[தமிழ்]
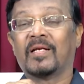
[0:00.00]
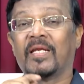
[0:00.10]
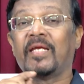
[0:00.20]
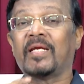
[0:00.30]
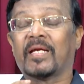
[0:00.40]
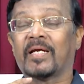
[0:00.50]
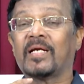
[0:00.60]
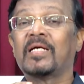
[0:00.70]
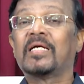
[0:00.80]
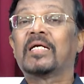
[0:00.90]
நீங்கள்
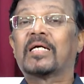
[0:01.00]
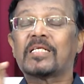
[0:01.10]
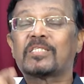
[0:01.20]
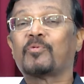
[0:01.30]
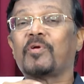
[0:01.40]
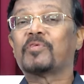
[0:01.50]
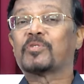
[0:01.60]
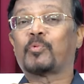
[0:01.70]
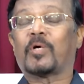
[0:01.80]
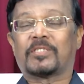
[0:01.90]
கிறிஸ்துவை
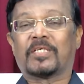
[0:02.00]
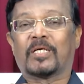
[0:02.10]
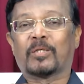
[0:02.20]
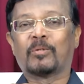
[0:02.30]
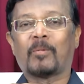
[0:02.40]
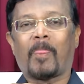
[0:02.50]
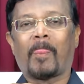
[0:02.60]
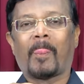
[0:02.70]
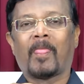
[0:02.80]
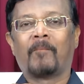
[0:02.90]
விசுவாசிக்கணும்
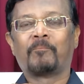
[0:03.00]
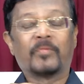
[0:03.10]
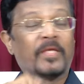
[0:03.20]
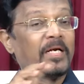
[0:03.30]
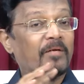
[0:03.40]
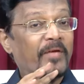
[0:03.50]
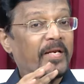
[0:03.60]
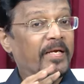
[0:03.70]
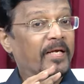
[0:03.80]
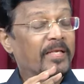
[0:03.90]
நீங்கள் வேறு
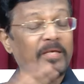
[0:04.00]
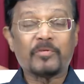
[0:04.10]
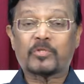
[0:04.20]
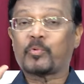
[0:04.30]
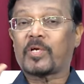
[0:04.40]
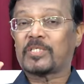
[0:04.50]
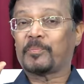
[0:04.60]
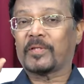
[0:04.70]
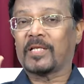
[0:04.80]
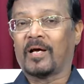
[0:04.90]
எதை
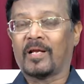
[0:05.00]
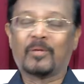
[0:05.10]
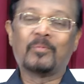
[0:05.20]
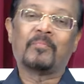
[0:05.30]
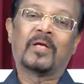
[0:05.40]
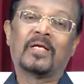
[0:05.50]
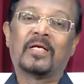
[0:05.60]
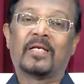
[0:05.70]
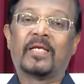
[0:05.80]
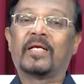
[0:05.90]
விசுவாசிப்பதினாலும்
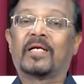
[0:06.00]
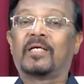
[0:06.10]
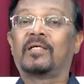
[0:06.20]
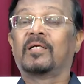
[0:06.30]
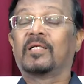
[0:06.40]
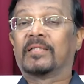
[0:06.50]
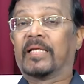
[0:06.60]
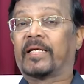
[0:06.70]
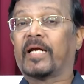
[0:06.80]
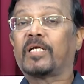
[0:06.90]
நீங்கள் இந்த
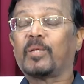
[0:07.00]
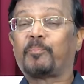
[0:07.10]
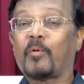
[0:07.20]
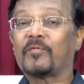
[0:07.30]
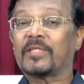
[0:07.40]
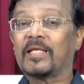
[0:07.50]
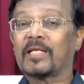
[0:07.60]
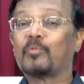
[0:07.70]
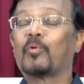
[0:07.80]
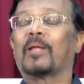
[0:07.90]
கெட்டு
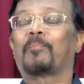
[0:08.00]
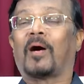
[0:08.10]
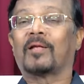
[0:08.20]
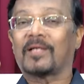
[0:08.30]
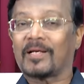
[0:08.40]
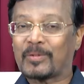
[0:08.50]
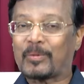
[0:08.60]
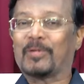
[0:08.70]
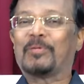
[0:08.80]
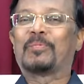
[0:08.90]
போவதிலிருந்து உங்களை பாதுகாத்து
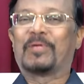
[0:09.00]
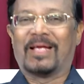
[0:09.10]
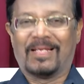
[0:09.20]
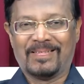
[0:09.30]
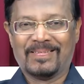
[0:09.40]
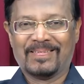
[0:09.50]
கொள்ளவே முடியாது